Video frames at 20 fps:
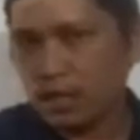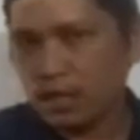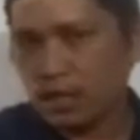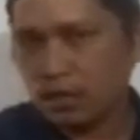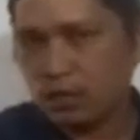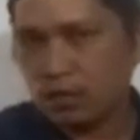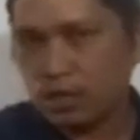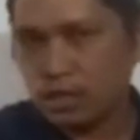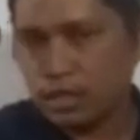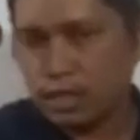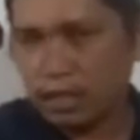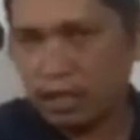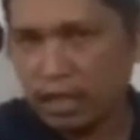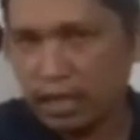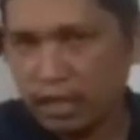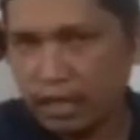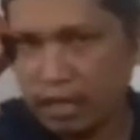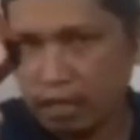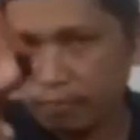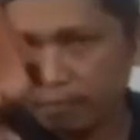kalau
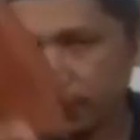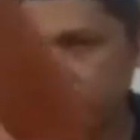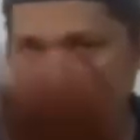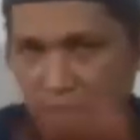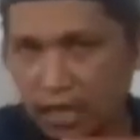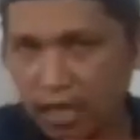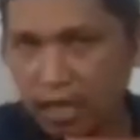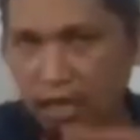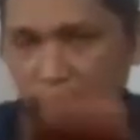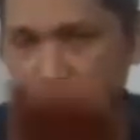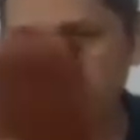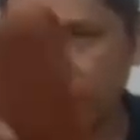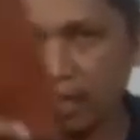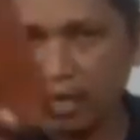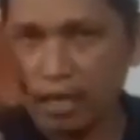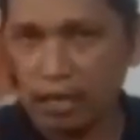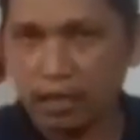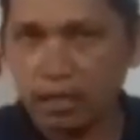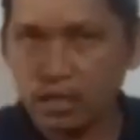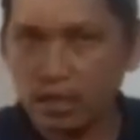layar pecah
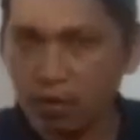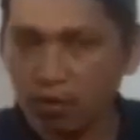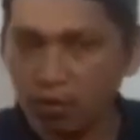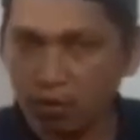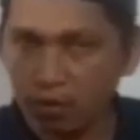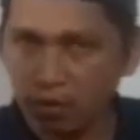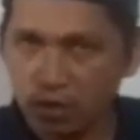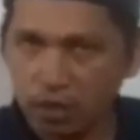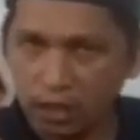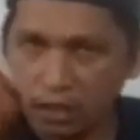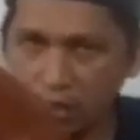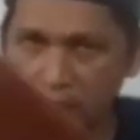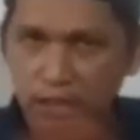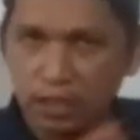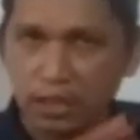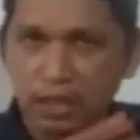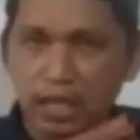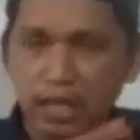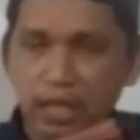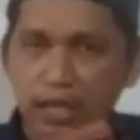apalagi yang
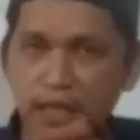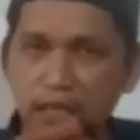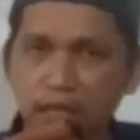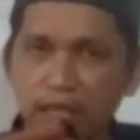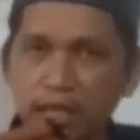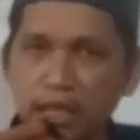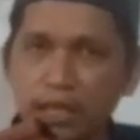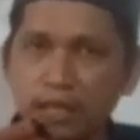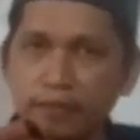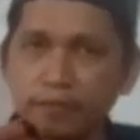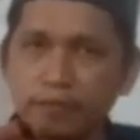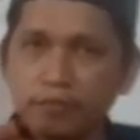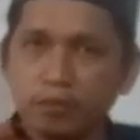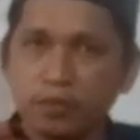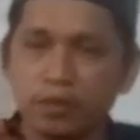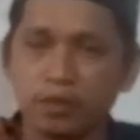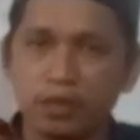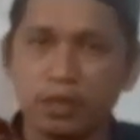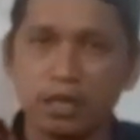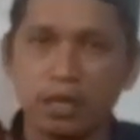originalnya
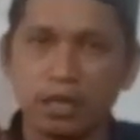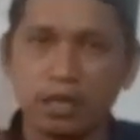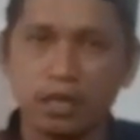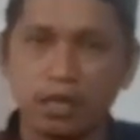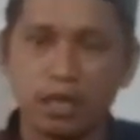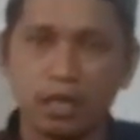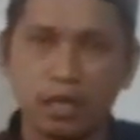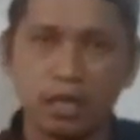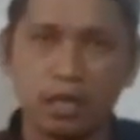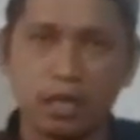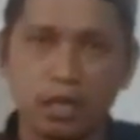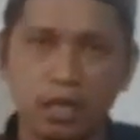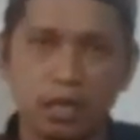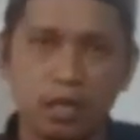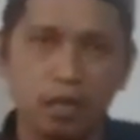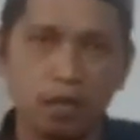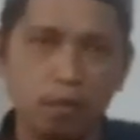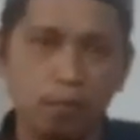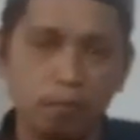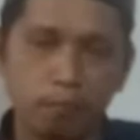
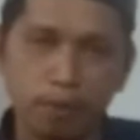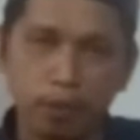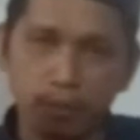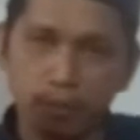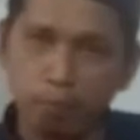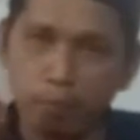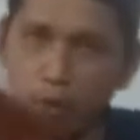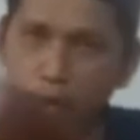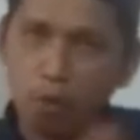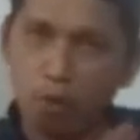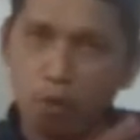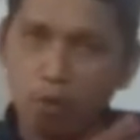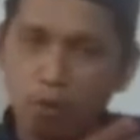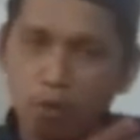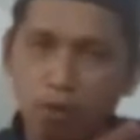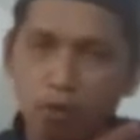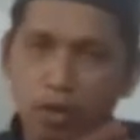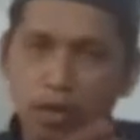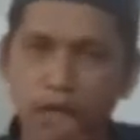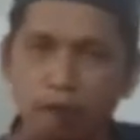kayak
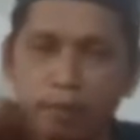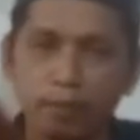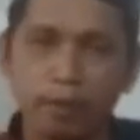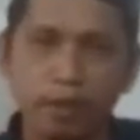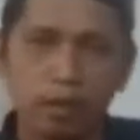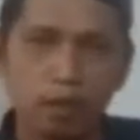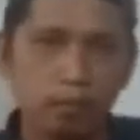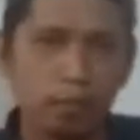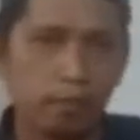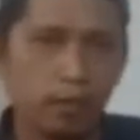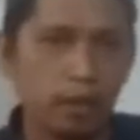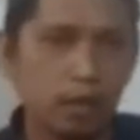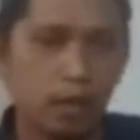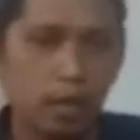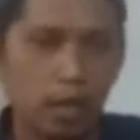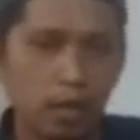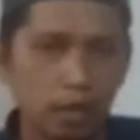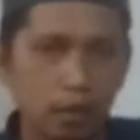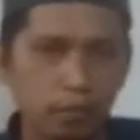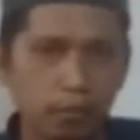Vivo, kayak
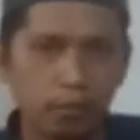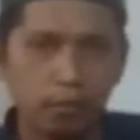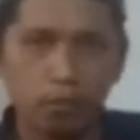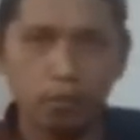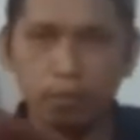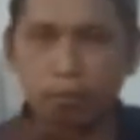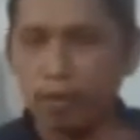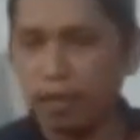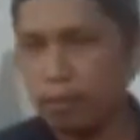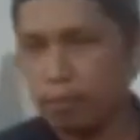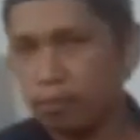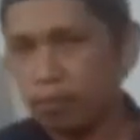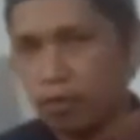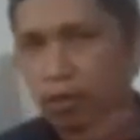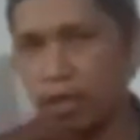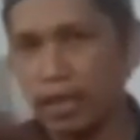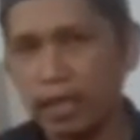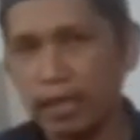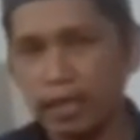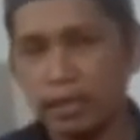merek-merek iPhone,
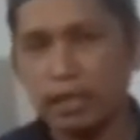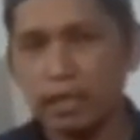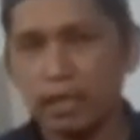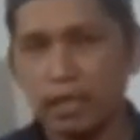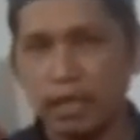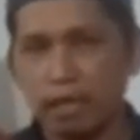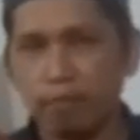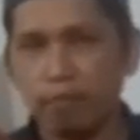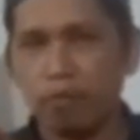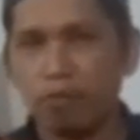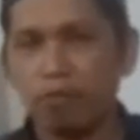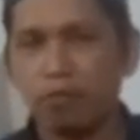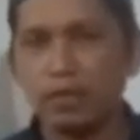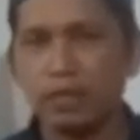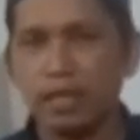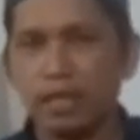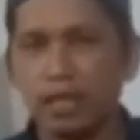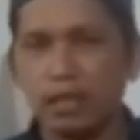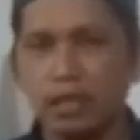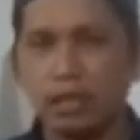iPhone lain lah.
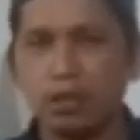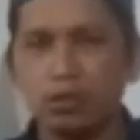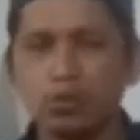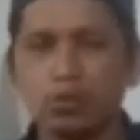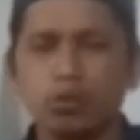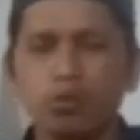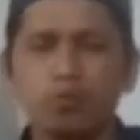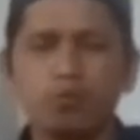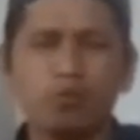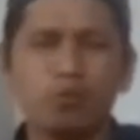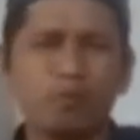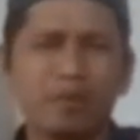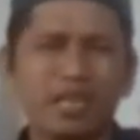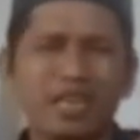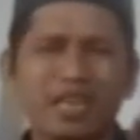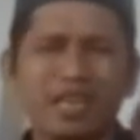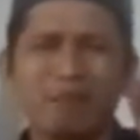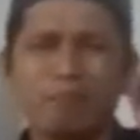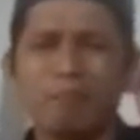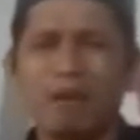Pokoknya cukup
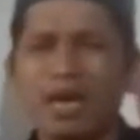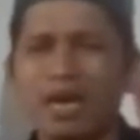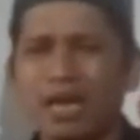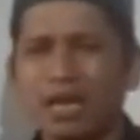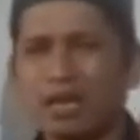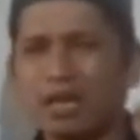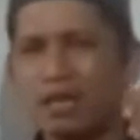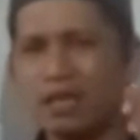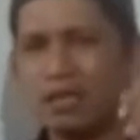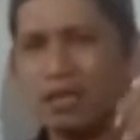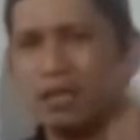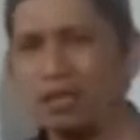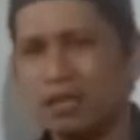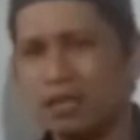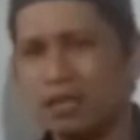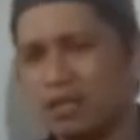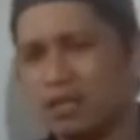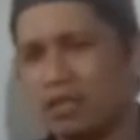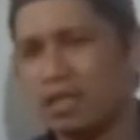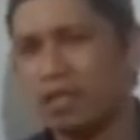lumayan mahal.
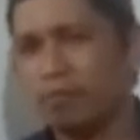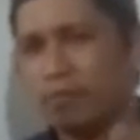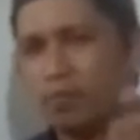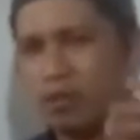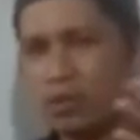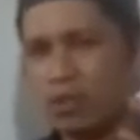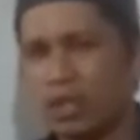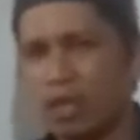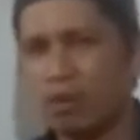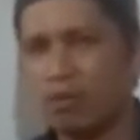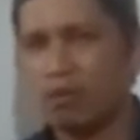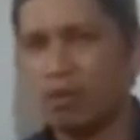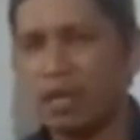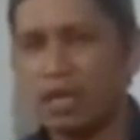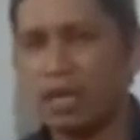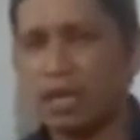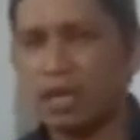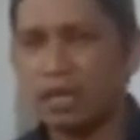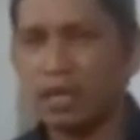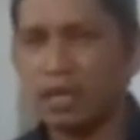Saya pun tahu
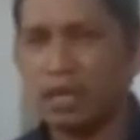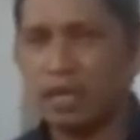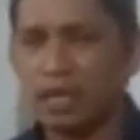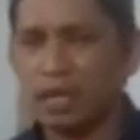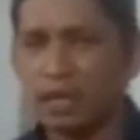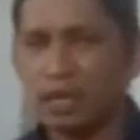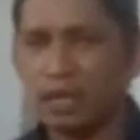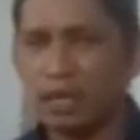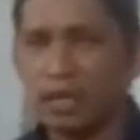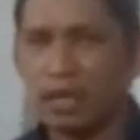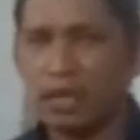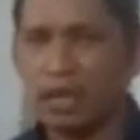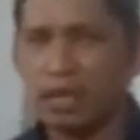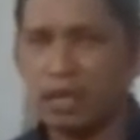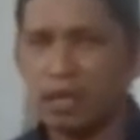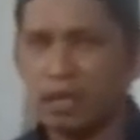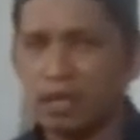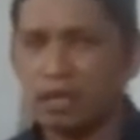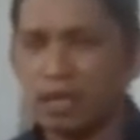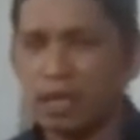lah harga-harga
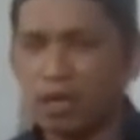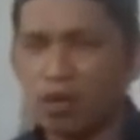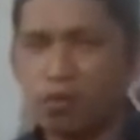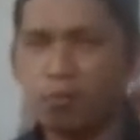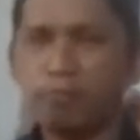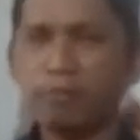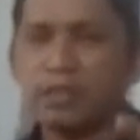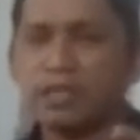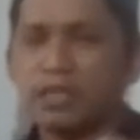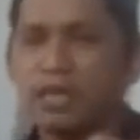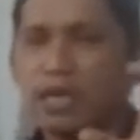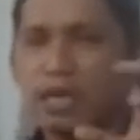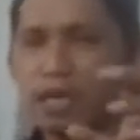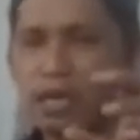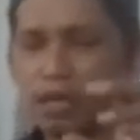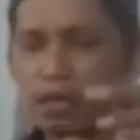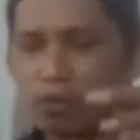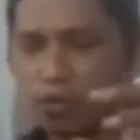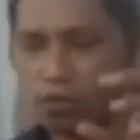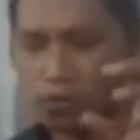uh, kalau
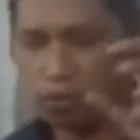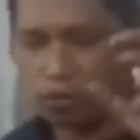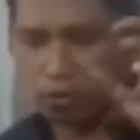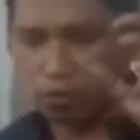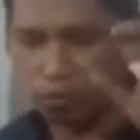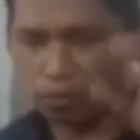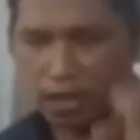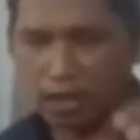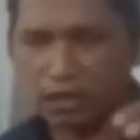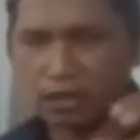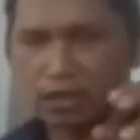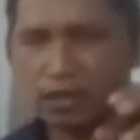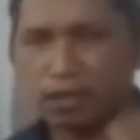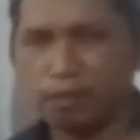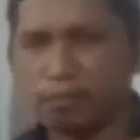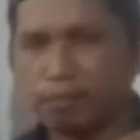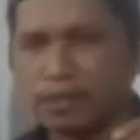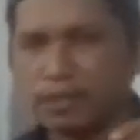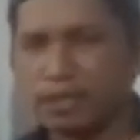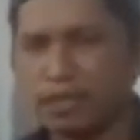pecah, kalau tukang
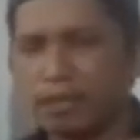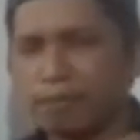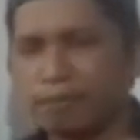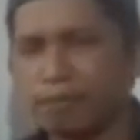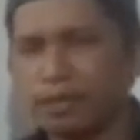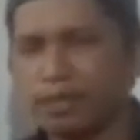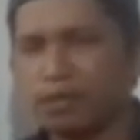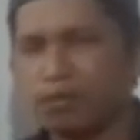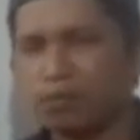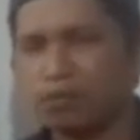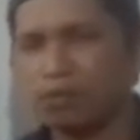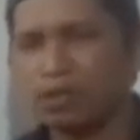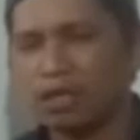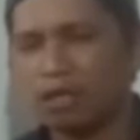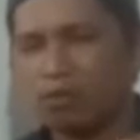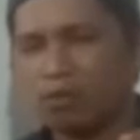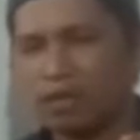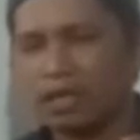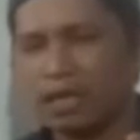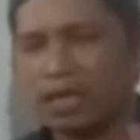servis HP itu
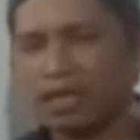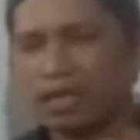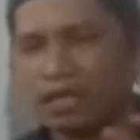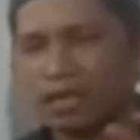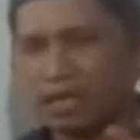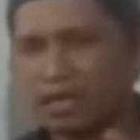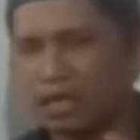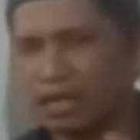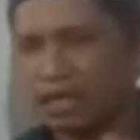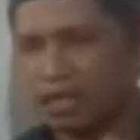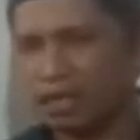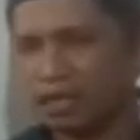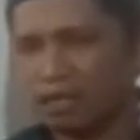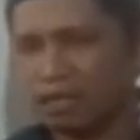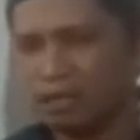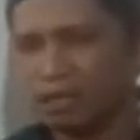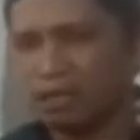tahulah harganya.